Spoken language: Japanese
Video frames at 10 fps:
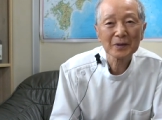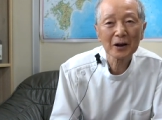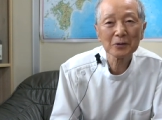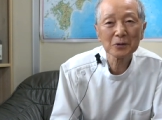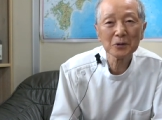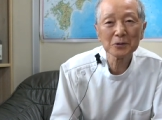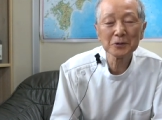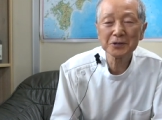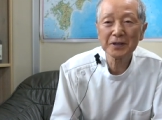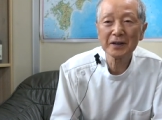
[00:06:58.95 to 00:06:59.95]
あの行
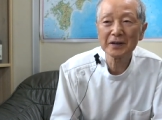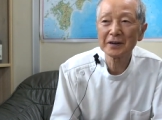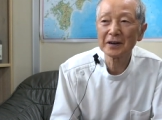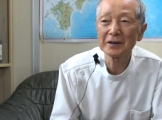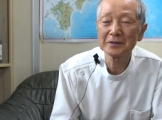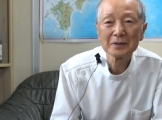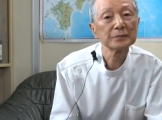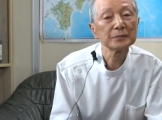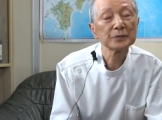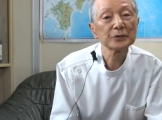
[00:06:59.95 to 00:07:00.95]
動してないから
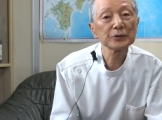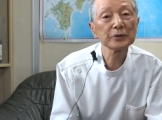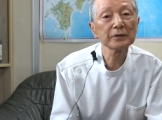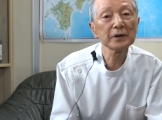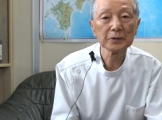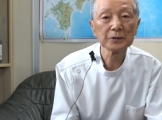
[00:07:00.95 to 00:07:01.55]
それは